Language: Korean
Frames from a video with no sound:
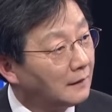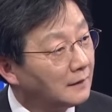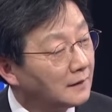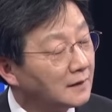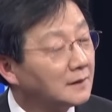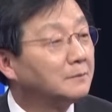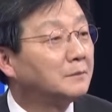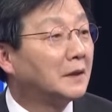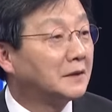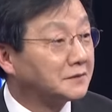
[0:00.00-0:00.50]

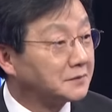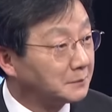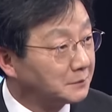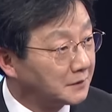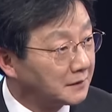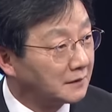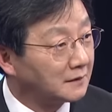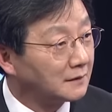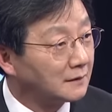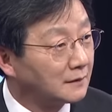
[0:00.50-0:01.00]
이런 말씀
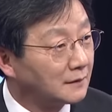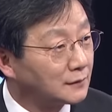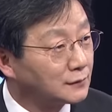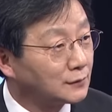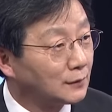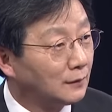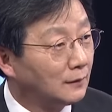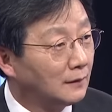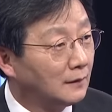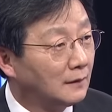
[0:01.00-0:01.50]
드리는
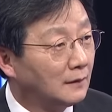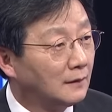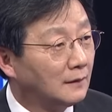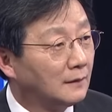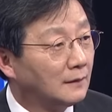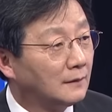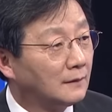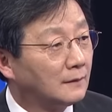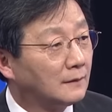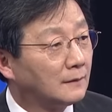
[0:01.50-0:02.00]
거죠. 네,
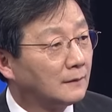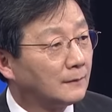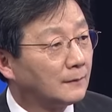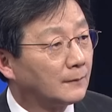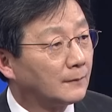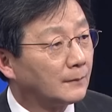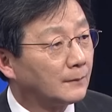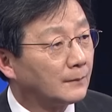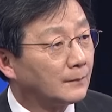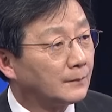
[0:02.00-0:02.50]
원래
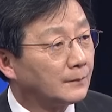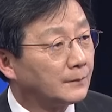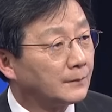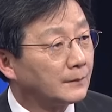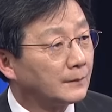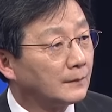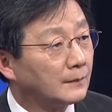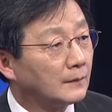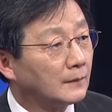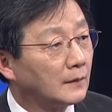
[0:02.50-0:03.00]
보수의
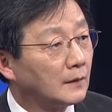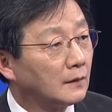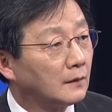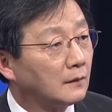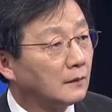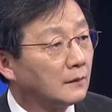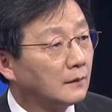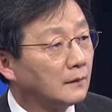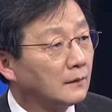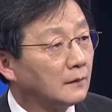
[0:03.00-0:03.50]
개혁이
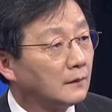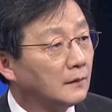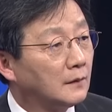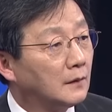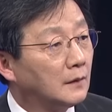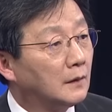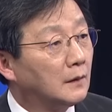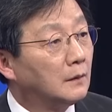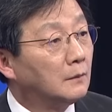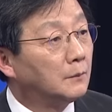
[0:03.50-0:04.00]
포함되어 있는
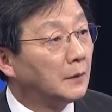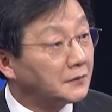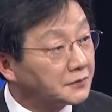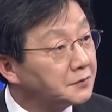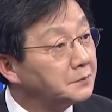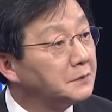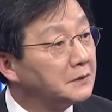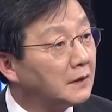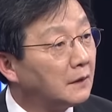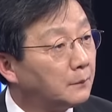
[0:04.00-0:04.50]
단어예요.
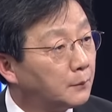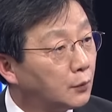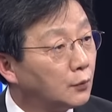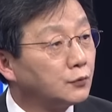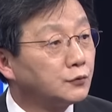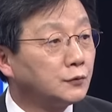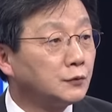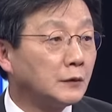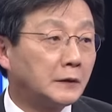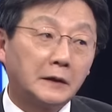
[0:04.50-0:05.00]
맞습니다. 네.
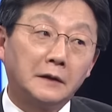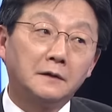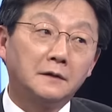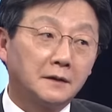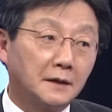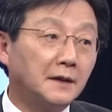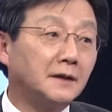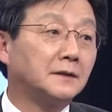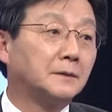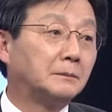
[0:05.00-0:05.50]
보수는
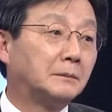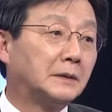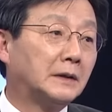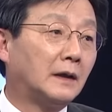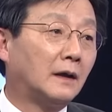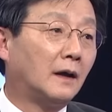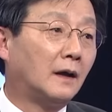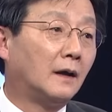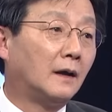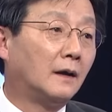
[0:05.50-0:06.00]
개혁해야
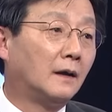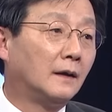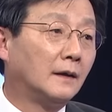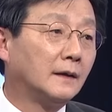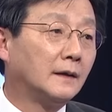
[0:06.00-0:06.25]
됩니다. 네.